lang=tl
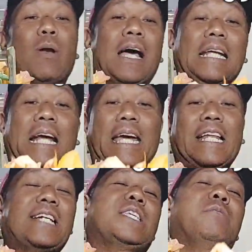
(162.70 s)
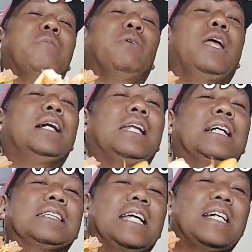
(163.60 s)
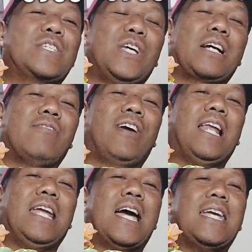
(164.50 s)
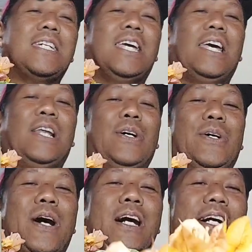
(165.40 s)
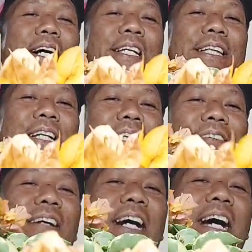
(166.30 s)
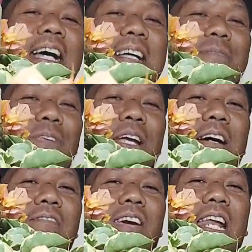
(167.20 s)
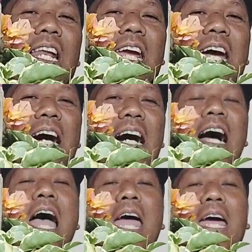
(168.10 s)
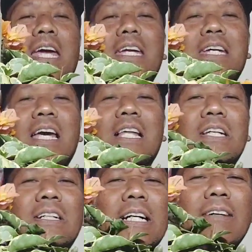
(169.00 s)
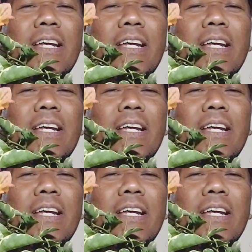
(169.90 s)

pabulaklakin kasi may bulaklak na si Camellia Yellow. Ang ganda naman ni Camellia Yellow.